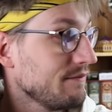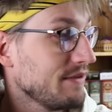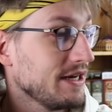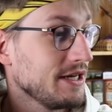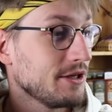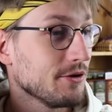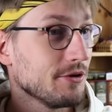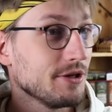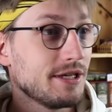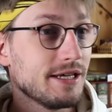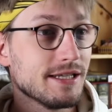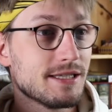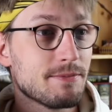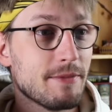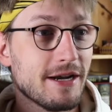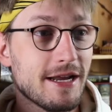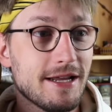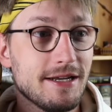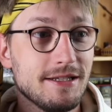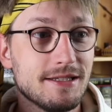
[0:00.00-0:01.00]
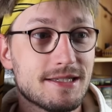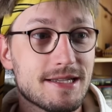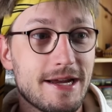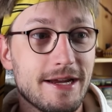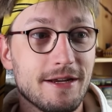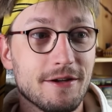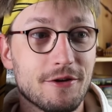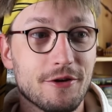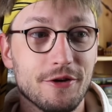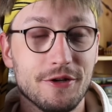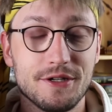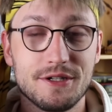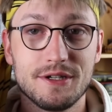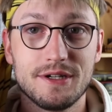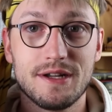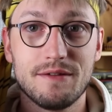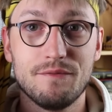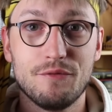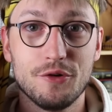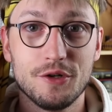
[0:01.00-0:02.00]
Denn wenn ich euch jetzt mein Handy zeigen
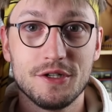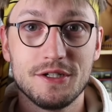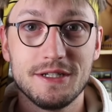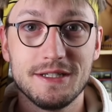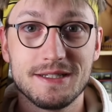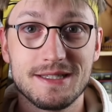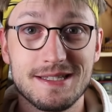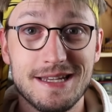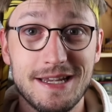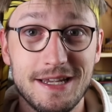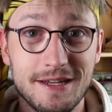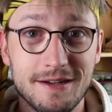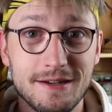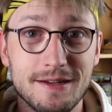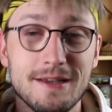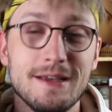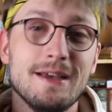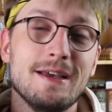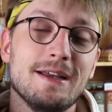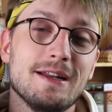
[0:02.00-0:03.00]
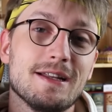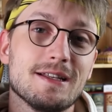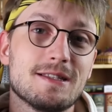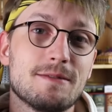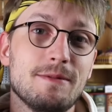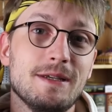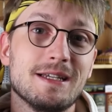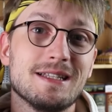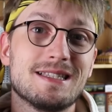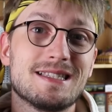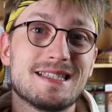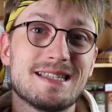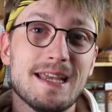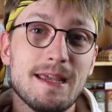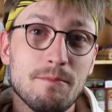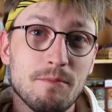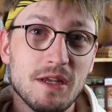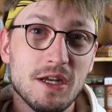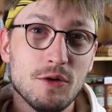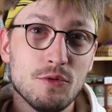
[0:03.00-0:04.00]
könnte, dann würdet ihr sehen, dass wir
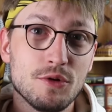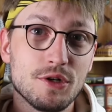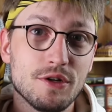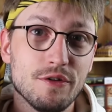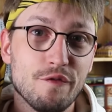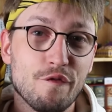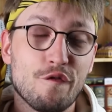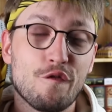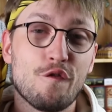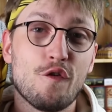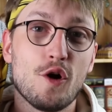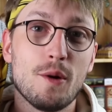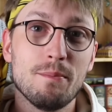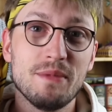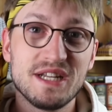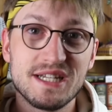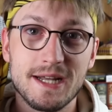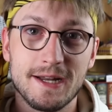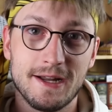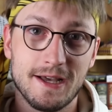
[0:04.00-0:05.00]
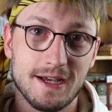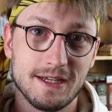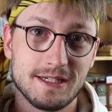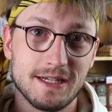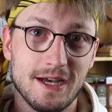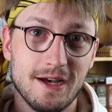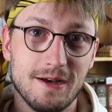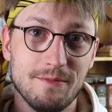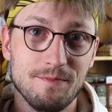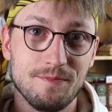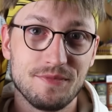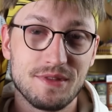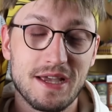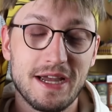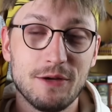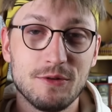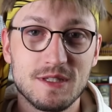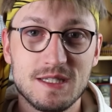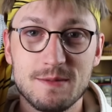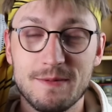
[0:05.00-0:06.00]
10 Minuten vor Mitternacht haben.
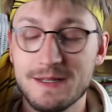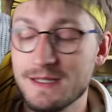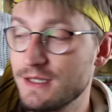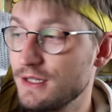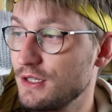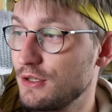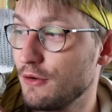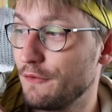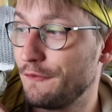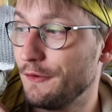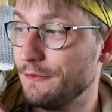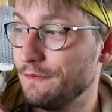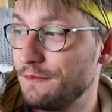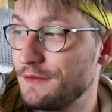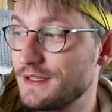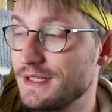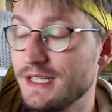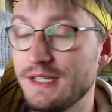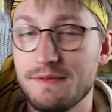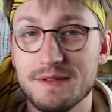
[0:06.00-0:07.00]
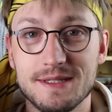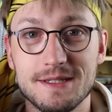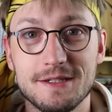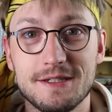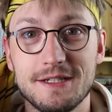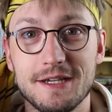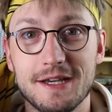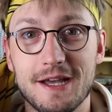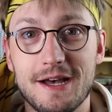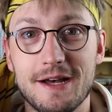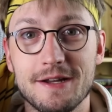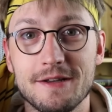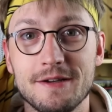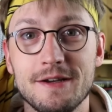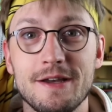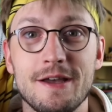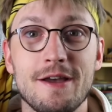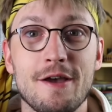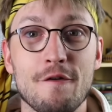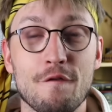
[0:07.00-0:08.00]
23.50 Uhr. Wir sind hier
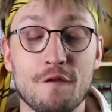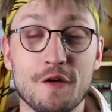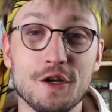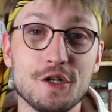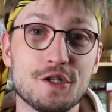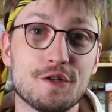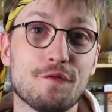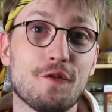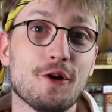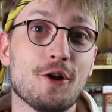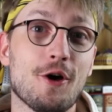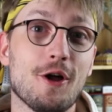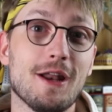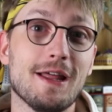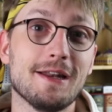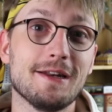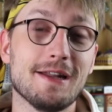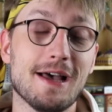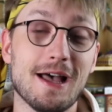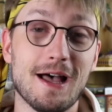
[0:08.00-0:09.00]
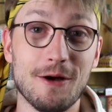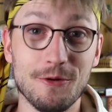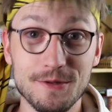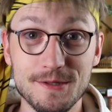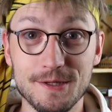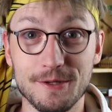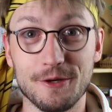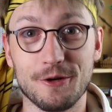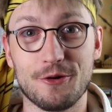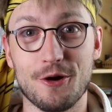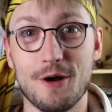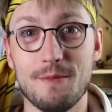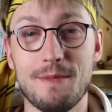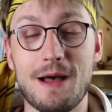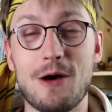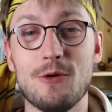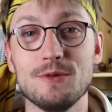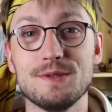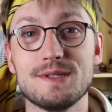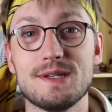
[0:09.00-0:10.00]
gerade frisch von Holland nach Hause gekommen,
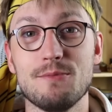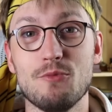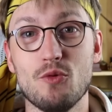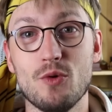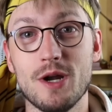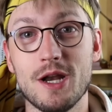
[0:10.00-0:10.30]
aus dem